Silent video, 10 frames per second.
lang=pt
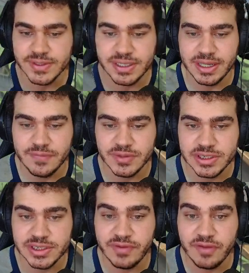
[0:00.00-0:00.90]
tá lá, você
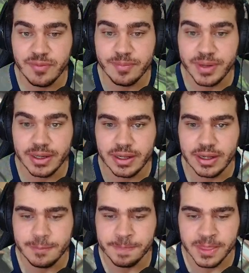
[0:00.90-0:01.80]
já vai vir para
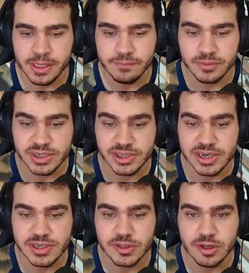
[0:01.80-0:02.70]
cá. Você já
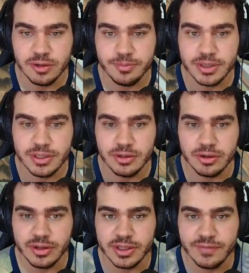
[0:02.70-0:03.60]
sobe aqui, ó,
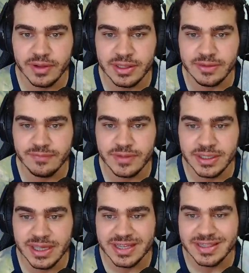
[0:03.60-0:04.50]
e vai vir
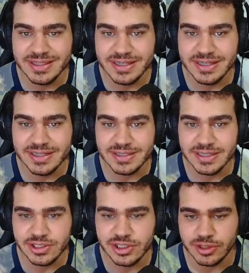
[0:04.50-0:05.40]
nesse
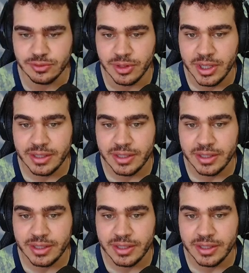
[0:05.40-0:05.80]
sentido.